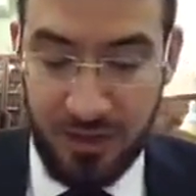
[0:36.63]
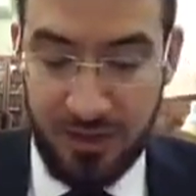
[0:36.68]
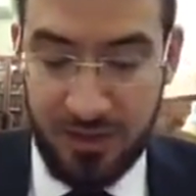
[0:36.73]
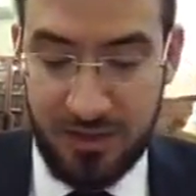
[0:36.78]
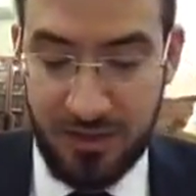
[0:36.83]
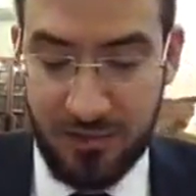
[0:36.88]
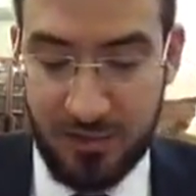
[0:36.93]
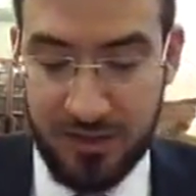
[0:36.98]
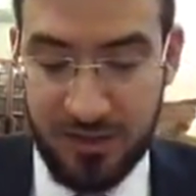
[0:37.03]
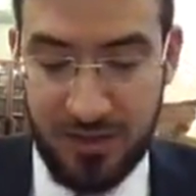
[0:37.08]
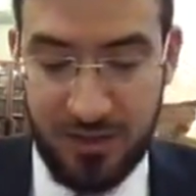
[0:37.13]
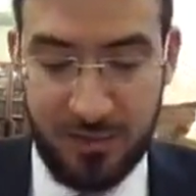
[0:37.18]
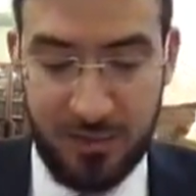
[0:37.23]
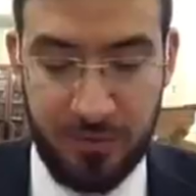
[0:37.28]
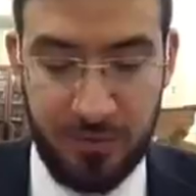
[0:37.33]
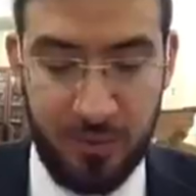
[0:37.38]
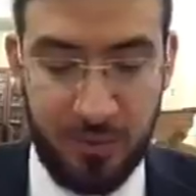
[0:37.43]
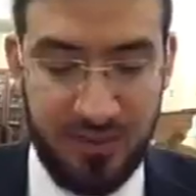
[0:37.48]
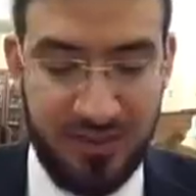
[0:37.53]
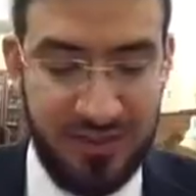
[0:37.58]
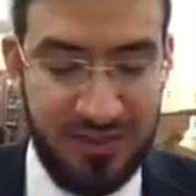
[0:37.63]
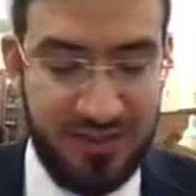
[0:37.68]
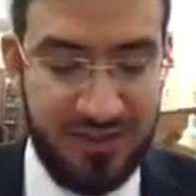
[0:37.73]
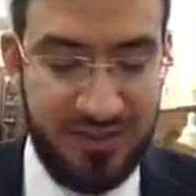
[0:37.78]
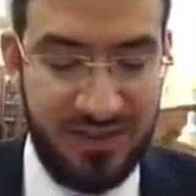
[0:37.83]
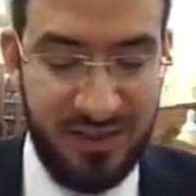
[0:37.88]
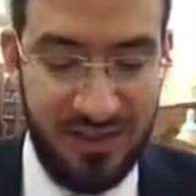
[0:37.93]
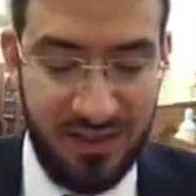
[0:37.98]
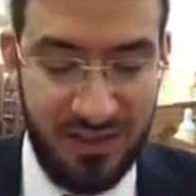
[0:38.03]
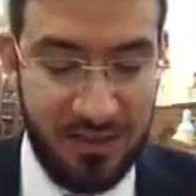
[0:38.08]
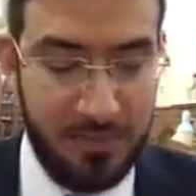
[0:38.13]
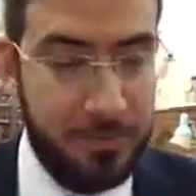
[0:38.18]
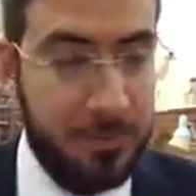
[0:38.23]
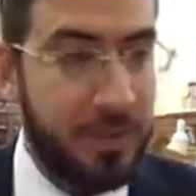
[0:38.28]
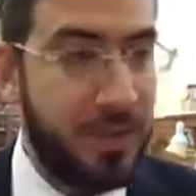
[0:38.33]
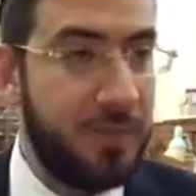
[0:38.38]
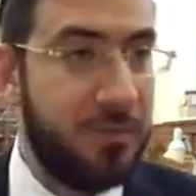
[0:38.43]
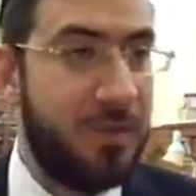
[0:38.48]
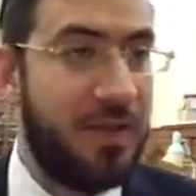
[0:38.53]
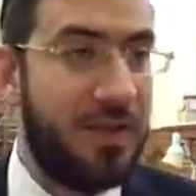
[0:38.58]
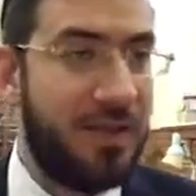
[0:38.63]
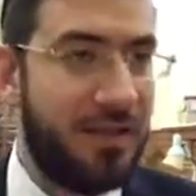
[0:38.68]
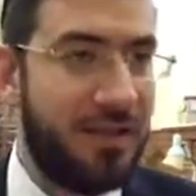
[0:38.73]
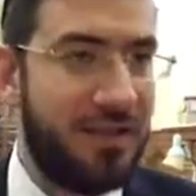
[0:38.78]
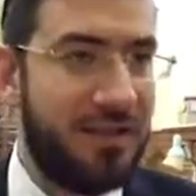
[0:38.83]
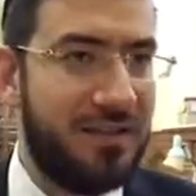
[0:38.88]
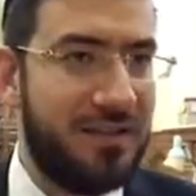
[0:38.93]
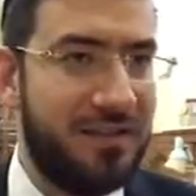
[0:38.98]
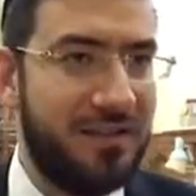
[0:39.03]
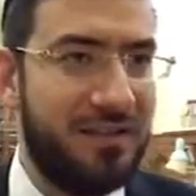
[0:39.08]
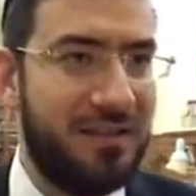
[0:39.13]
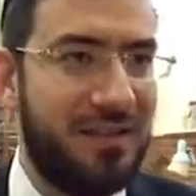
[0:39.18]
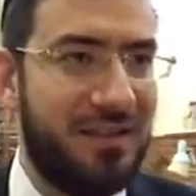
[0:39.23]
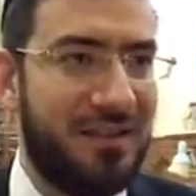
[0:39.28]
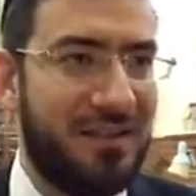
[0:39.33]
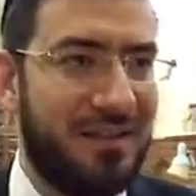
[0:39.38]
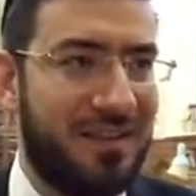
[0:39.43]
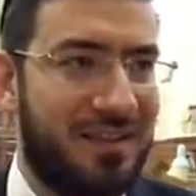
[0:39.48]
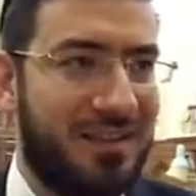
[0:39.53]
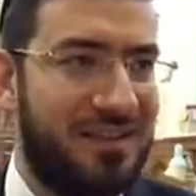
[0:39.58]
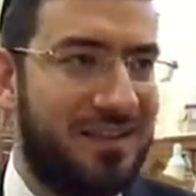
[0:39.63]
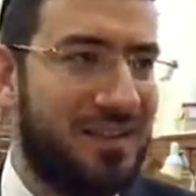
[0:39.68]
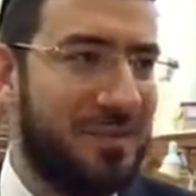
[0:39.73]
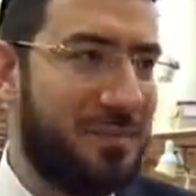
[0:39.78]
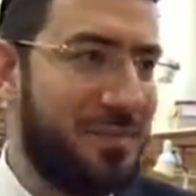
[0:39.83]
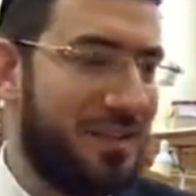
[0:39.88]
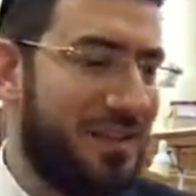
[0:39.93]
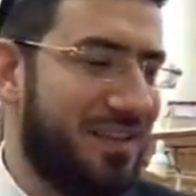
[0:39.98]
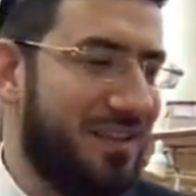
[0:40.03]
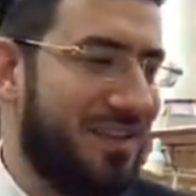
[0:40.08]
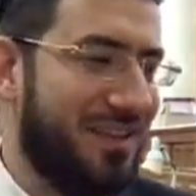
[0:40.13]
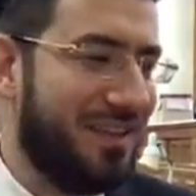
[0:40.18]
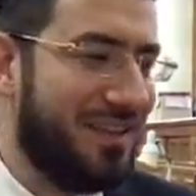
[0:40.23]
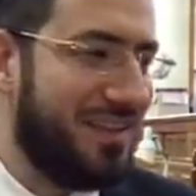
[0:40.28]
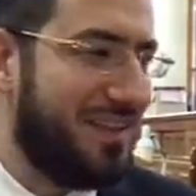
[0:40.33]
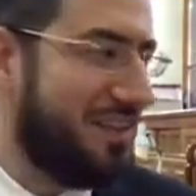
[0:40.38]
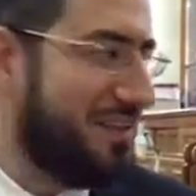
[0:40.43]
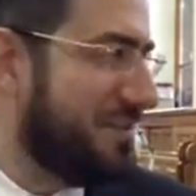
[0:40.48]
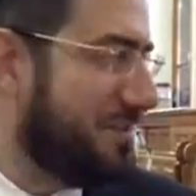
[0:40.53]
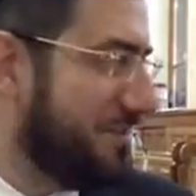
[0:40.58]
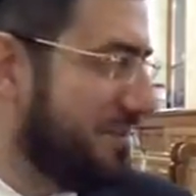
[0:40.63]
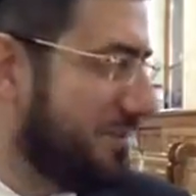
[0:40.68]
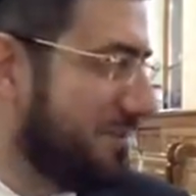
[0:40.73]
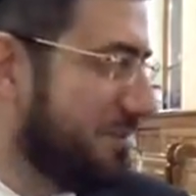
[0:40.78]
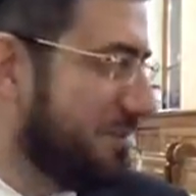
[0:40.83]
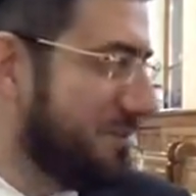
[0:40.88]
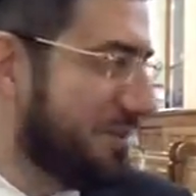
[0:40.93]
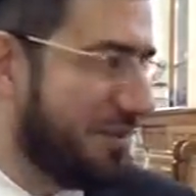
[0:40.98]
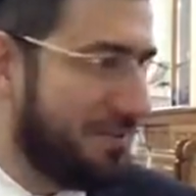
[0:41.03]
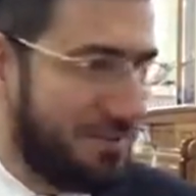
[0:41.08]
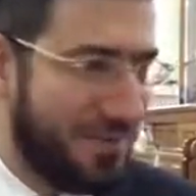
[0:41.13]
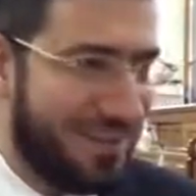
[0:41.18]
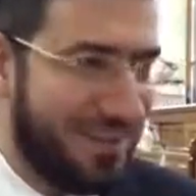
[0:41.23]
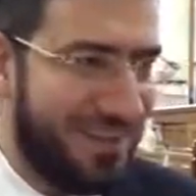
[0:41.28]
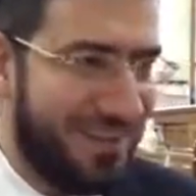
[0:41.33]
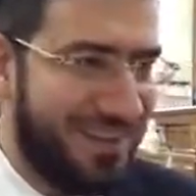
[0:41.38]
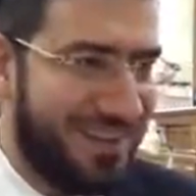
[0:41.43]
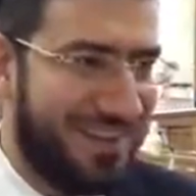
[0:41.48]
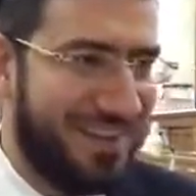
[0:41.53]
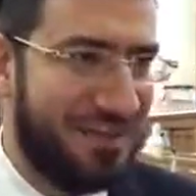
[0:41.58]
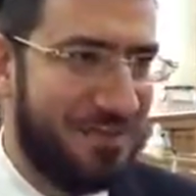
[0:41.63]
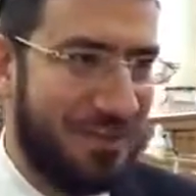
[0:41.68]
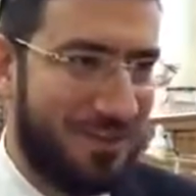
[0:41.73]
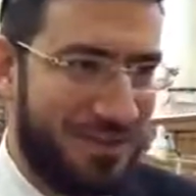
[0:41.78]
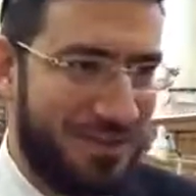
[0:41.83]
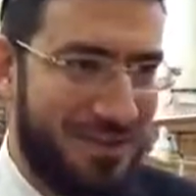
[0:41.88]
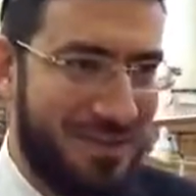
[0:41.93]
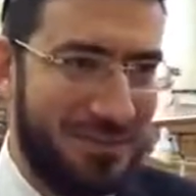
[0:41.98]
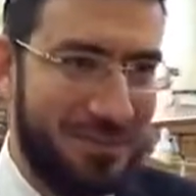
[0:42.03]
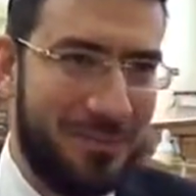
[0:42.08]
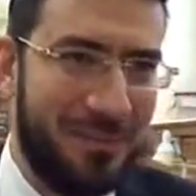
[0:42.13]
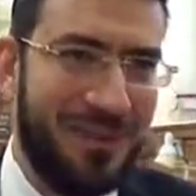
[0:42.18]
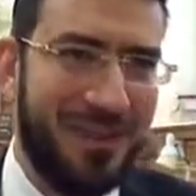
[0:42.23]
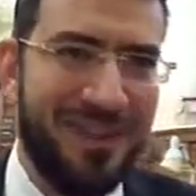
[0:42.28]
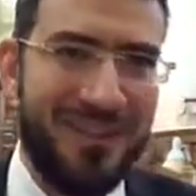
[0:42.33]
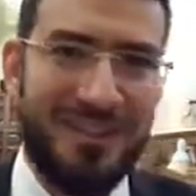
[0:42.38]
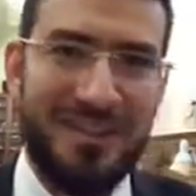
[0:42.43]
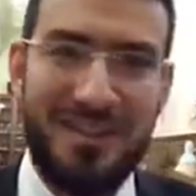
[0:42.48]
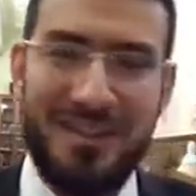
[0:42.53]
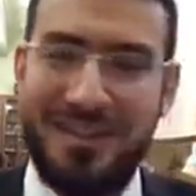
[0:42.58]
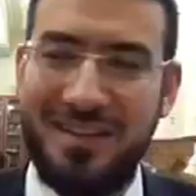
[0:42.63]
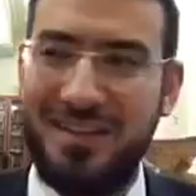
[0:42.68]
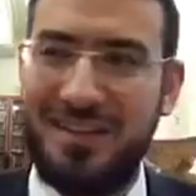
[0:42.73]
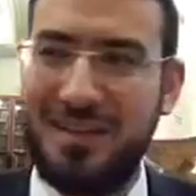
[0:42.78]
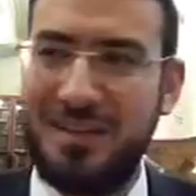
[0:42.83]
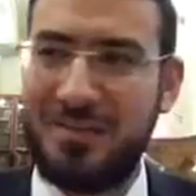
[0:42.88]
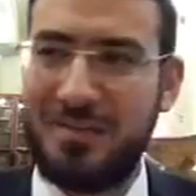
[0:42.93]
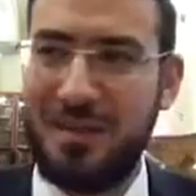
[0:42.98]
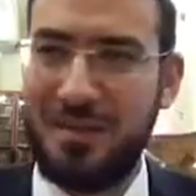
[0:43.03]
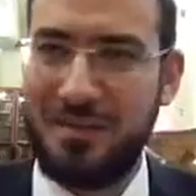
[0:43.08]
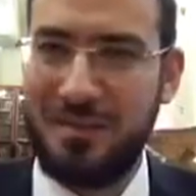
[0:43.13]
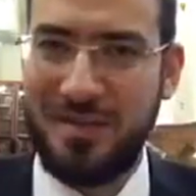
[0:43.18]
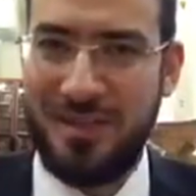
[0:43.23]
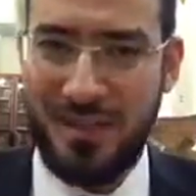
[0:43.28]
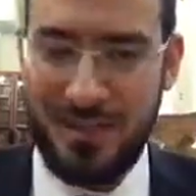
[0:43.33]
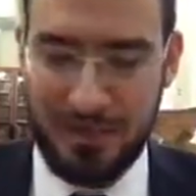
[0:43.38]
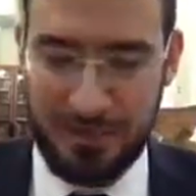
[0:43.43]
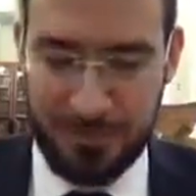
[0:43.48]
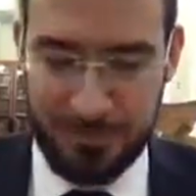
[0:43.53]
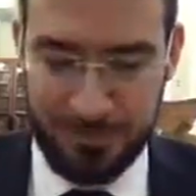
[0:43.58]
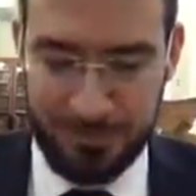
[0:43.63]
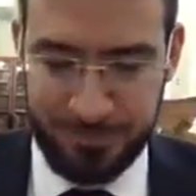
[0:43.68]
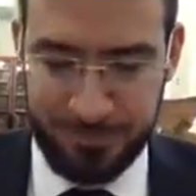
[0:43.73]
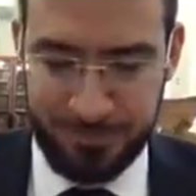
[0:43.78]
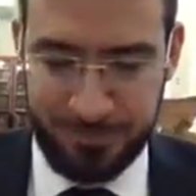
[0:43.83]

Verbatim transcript: И Мишна приводит здесь три примера, где мы аллахически смотрим не так, как мы видим э, своим взглядом.